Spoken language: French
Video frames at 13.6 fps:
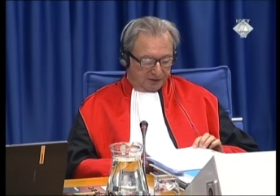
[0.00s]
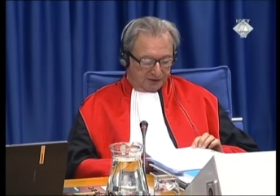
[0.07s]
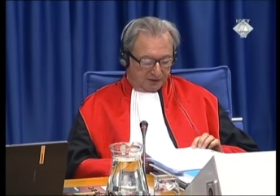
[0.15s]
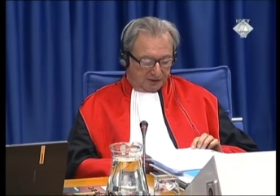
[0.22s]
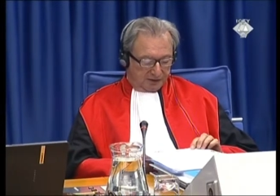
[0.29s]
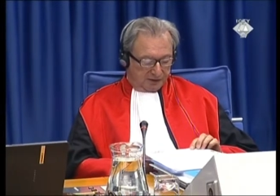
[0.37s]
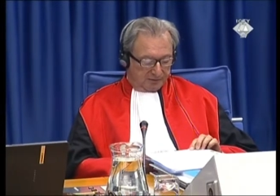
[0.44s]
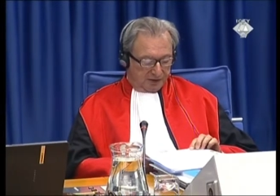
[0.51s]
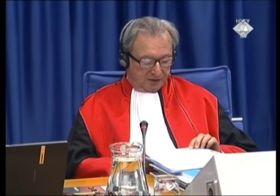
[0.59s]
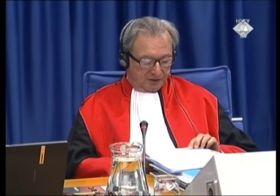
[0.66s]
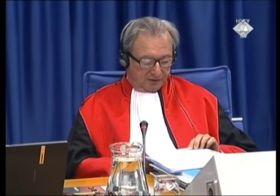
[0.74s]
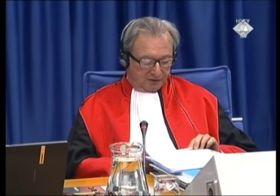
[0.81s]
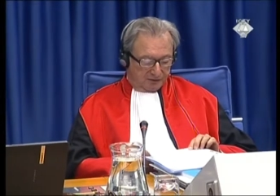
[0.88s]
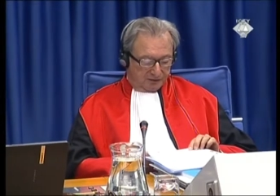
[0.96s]
C'est le
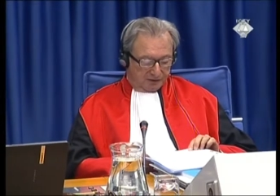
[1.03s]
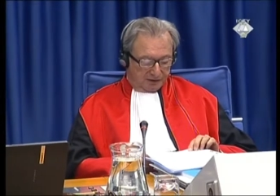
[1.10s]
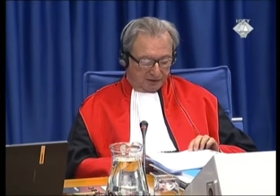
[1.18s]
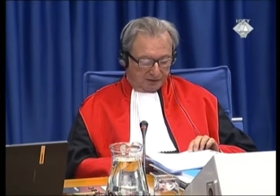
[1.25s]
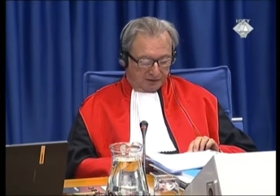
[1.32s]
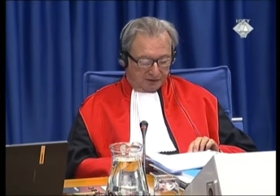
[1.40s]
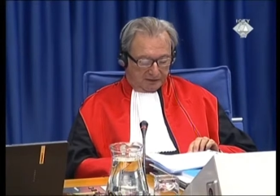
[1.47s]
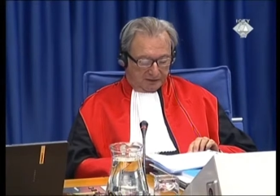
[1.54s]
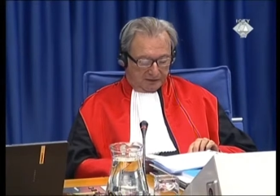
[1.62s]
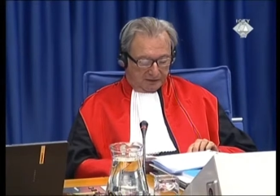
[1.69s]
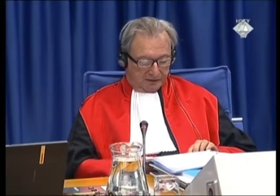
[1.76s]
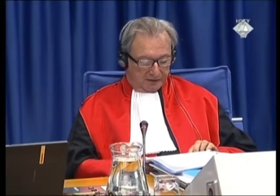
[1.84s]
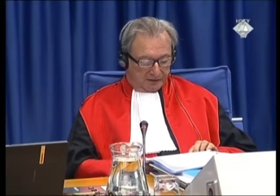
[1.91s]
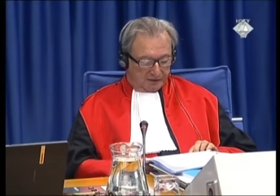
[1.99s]
premier des
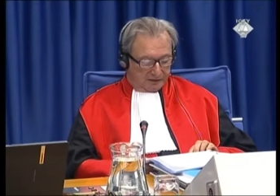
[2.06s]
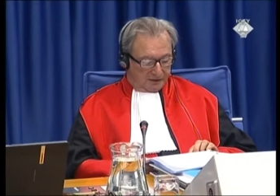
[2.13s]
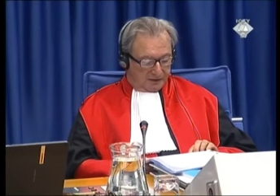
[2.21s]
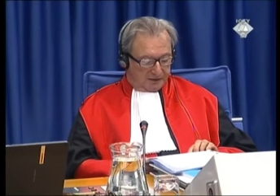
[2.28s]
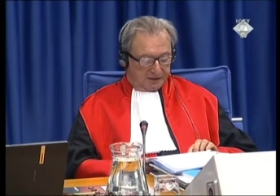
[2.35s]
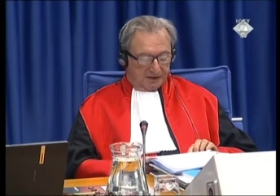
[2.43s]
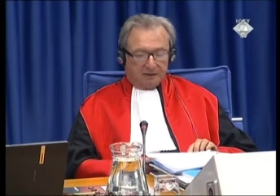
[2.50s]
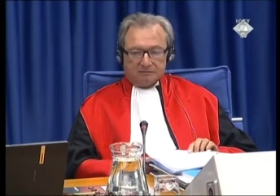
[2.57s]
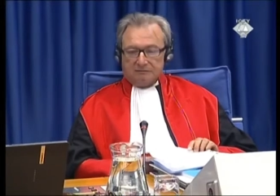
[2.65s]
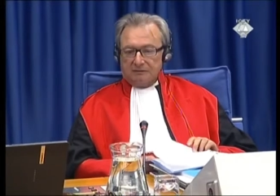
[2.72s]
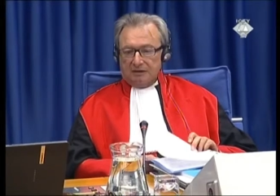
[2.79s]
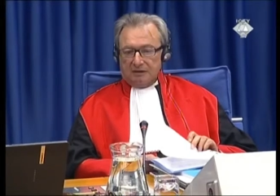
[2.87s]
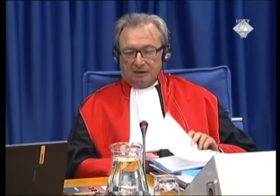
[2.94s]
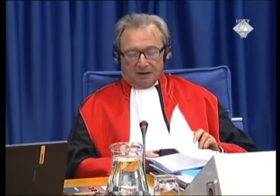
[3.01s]
quatre
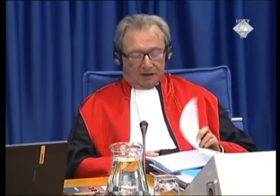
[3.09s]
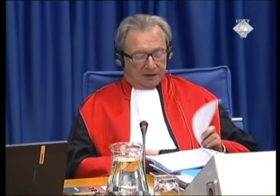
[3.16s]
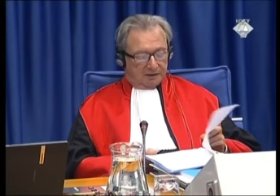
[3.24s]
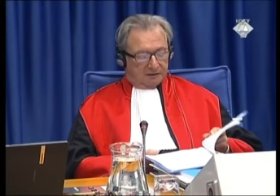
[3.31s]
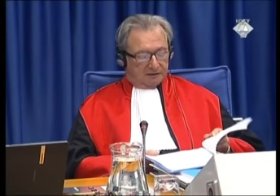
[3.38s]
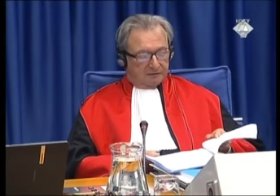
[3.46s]
accusés